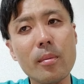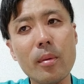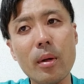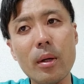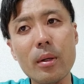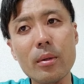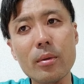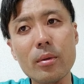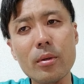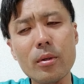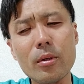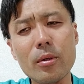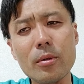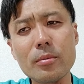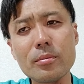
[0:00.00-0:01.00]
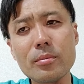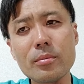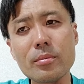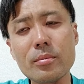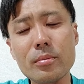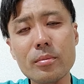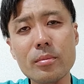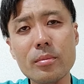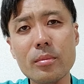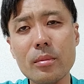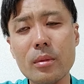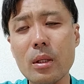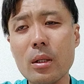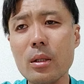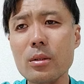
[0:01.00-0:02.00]
あの、
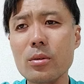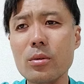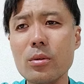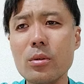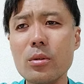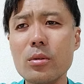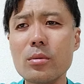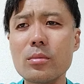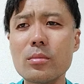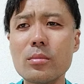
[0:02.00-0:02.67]
なんかその、